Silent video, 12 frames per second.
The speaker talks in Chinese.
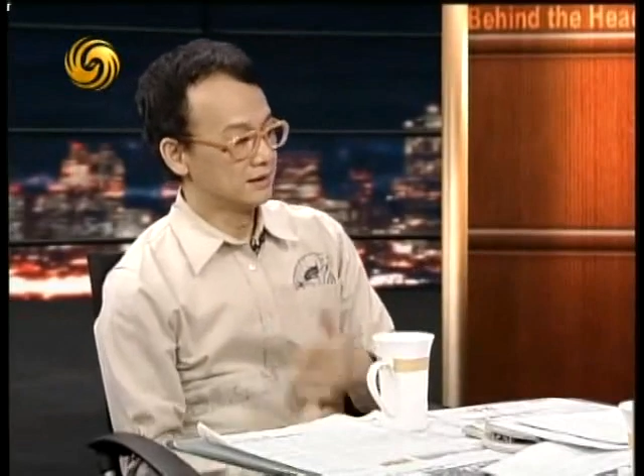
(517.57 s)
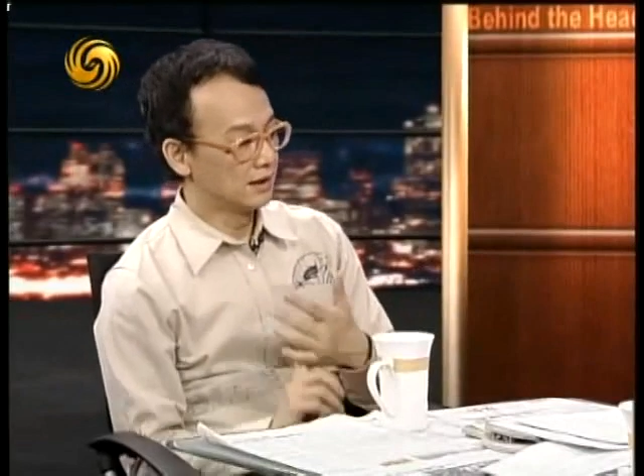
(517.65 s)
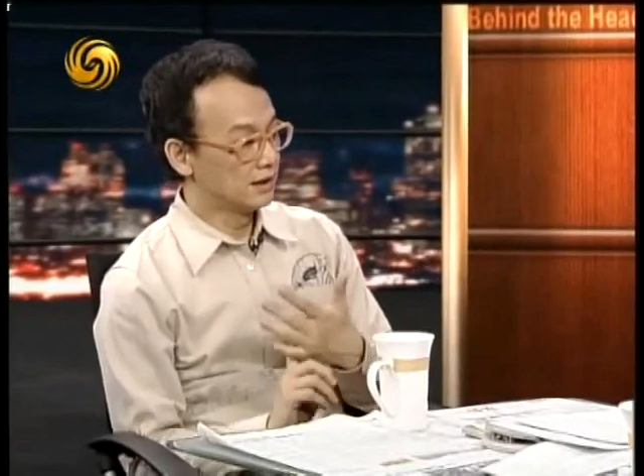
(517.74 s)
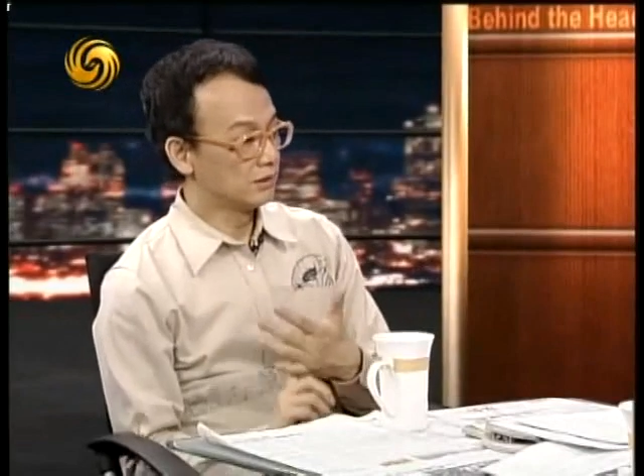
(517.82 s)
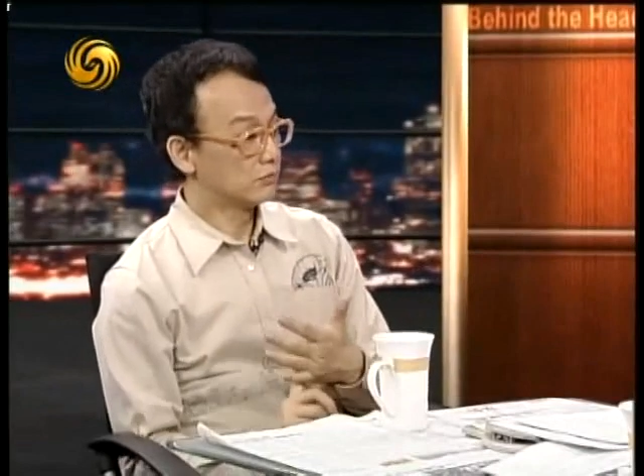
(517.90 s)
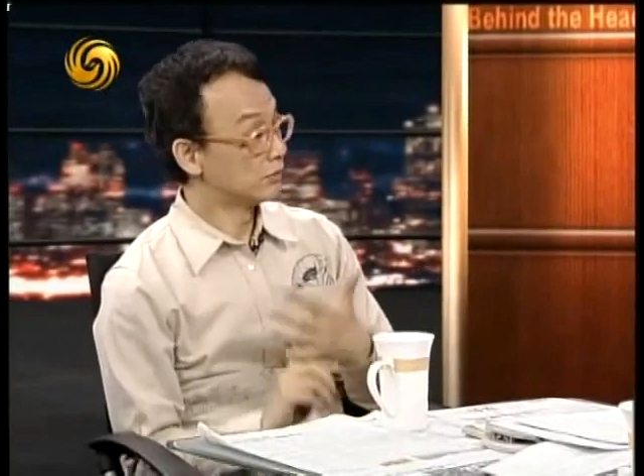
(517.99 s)

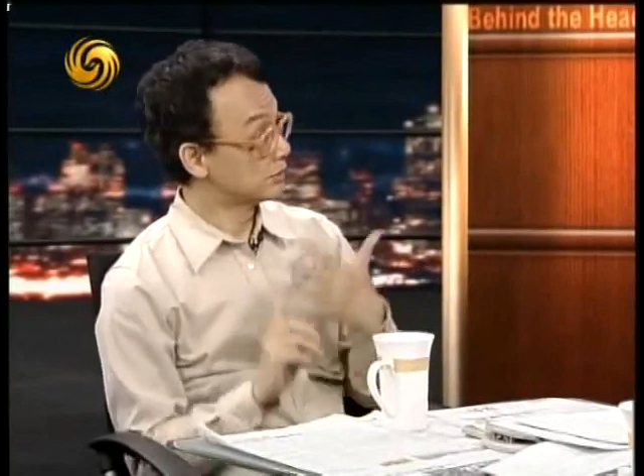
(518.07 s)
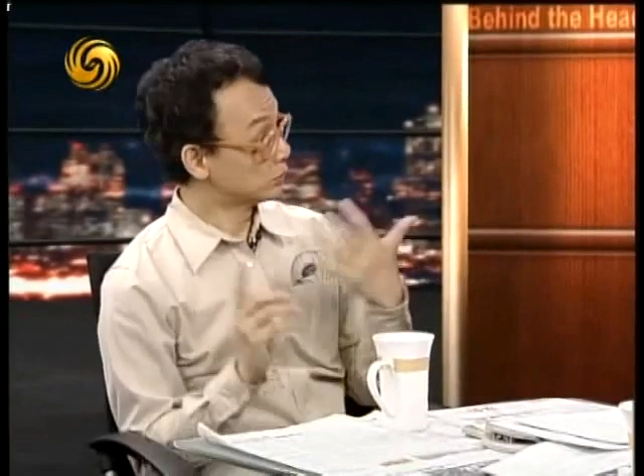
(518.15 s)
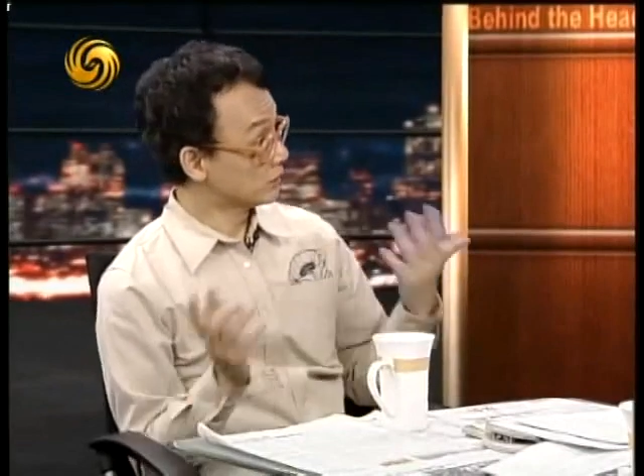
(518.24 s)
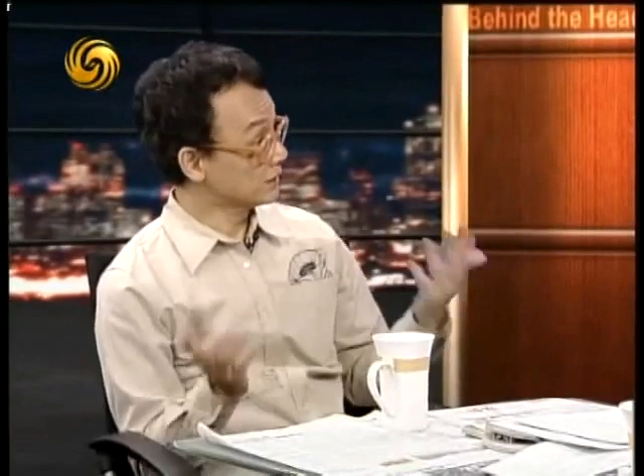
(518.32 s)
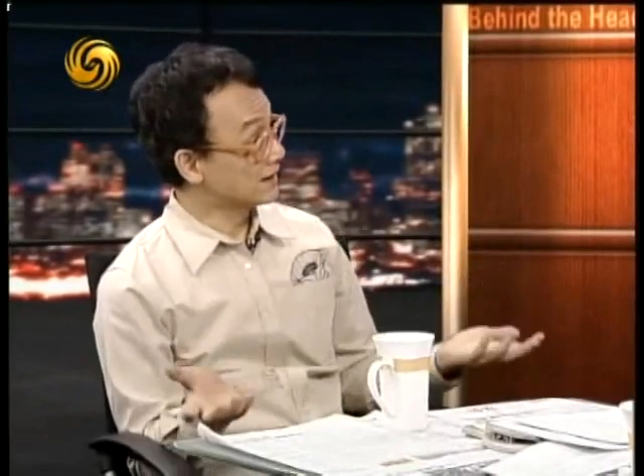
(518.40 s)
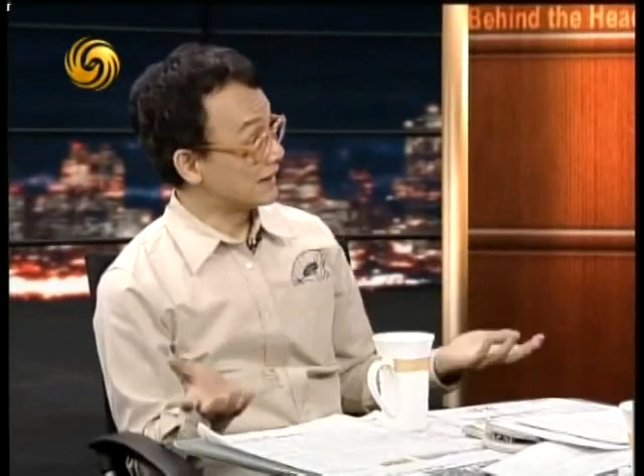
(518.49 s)
那我
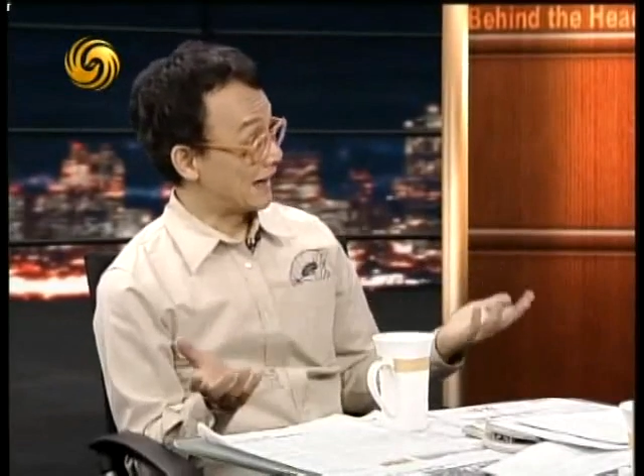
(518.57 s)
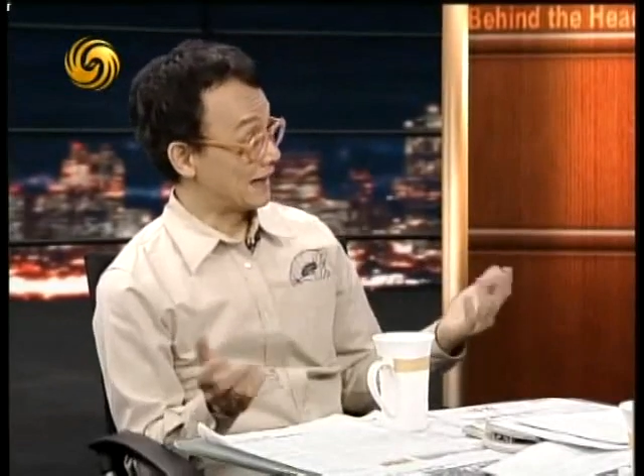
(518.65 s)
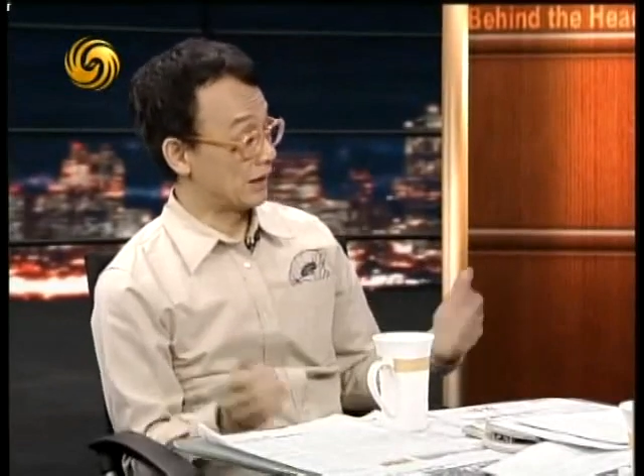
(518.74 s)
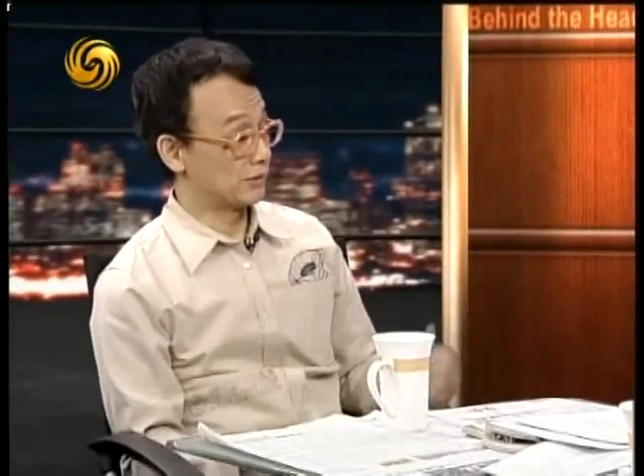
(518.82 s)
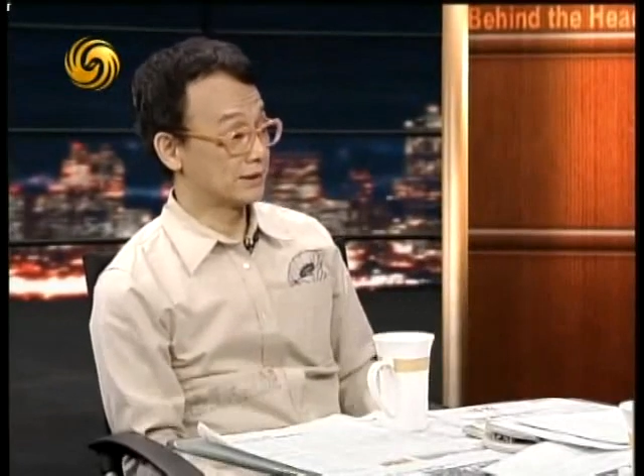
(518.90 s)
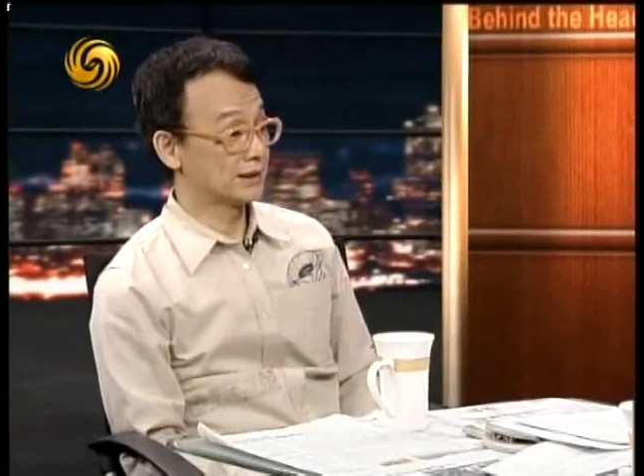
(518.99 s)
多傻呀！